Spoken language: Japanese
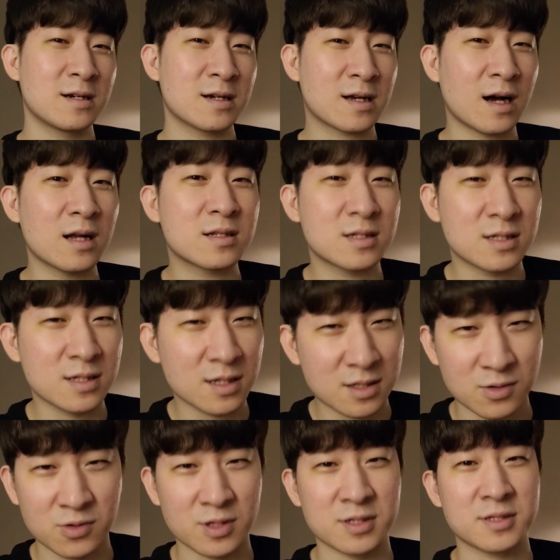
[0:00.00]
ガチで事
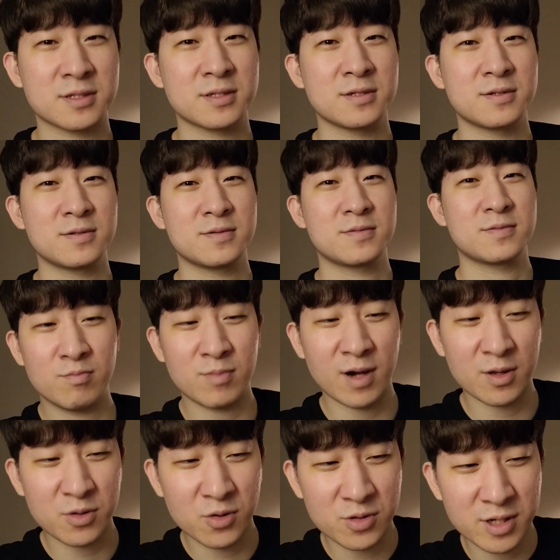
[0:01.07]
故です。まあ
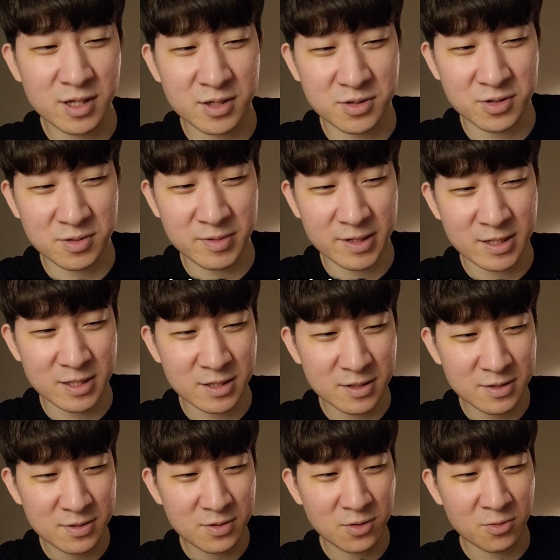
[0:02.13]
童貞でしょ君たち。
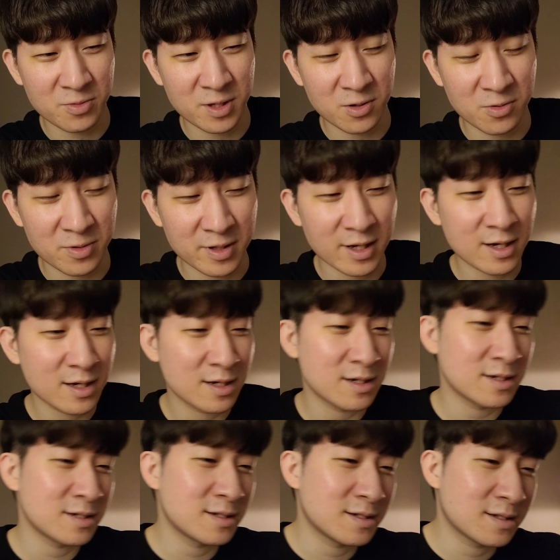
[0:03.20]
ごめんなごめんな。
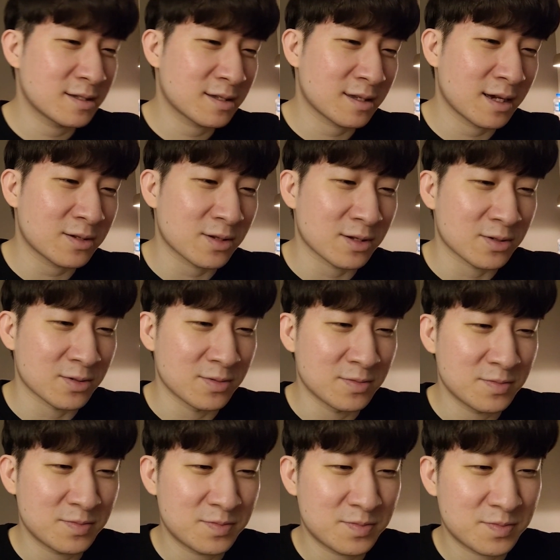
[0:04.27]
大丈夫大丈夫、
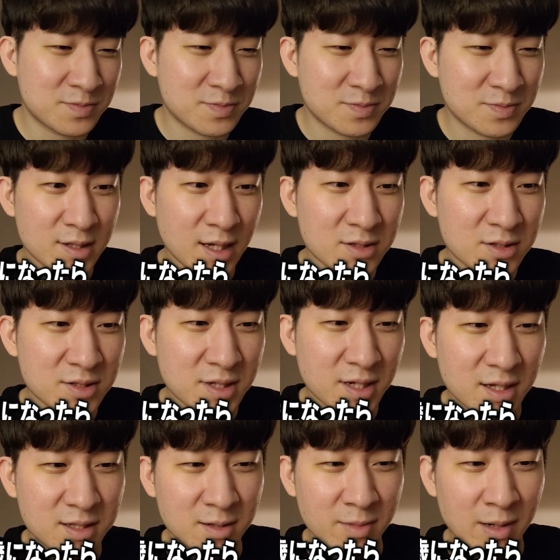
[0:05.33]
さんじゅっ
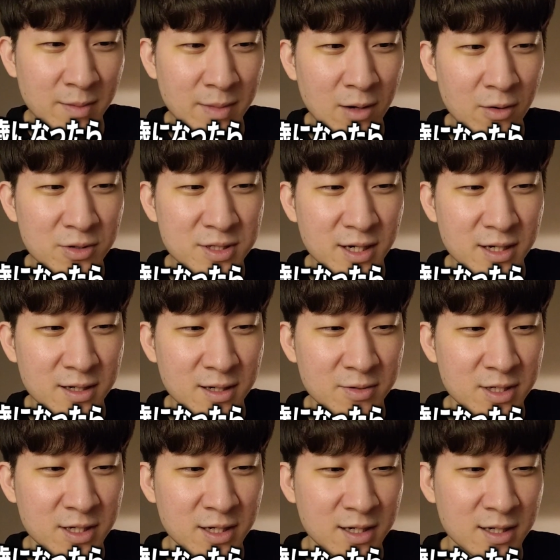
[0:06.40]
なったらまあ魔法使えるかも
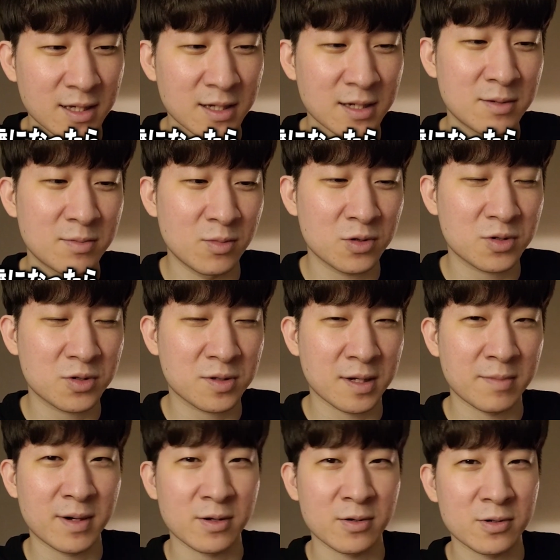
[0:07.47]
しれないから、もうちょっと
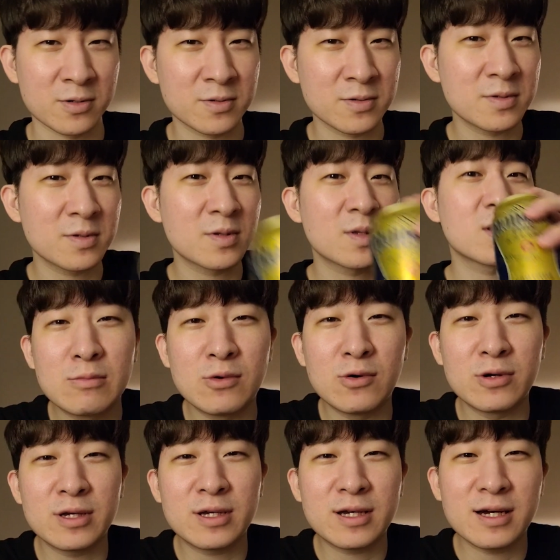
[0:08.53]
頑張る。も
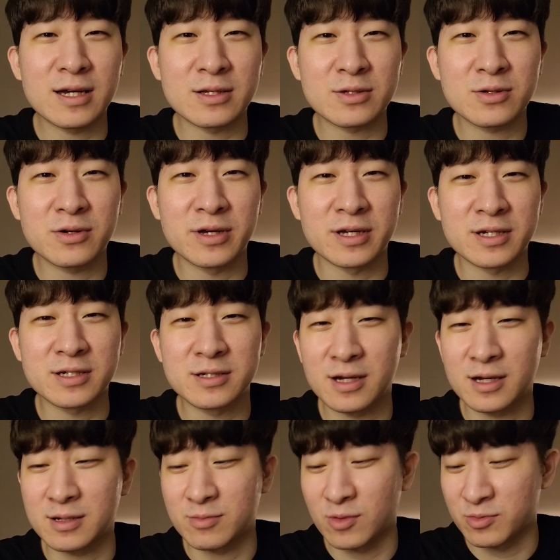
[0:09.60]
う一回長兵、
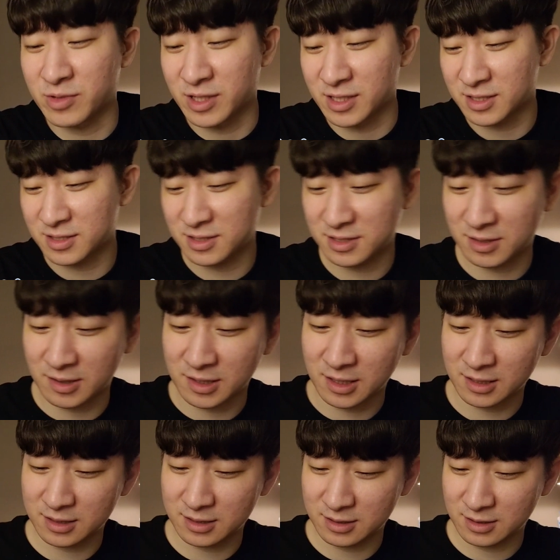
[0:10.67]
あ、もう無理です、すいません、
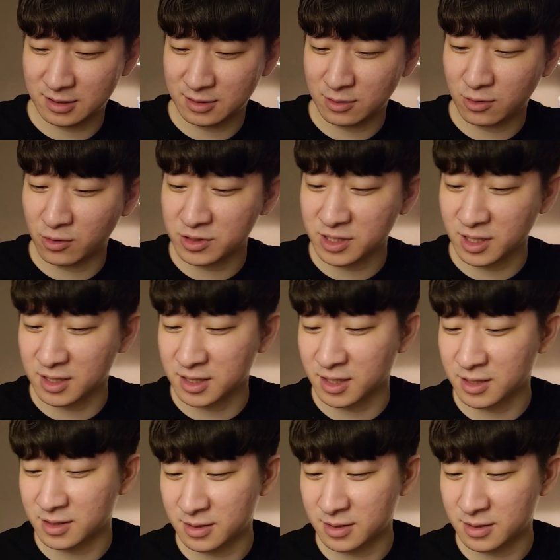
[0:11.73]
殺してください。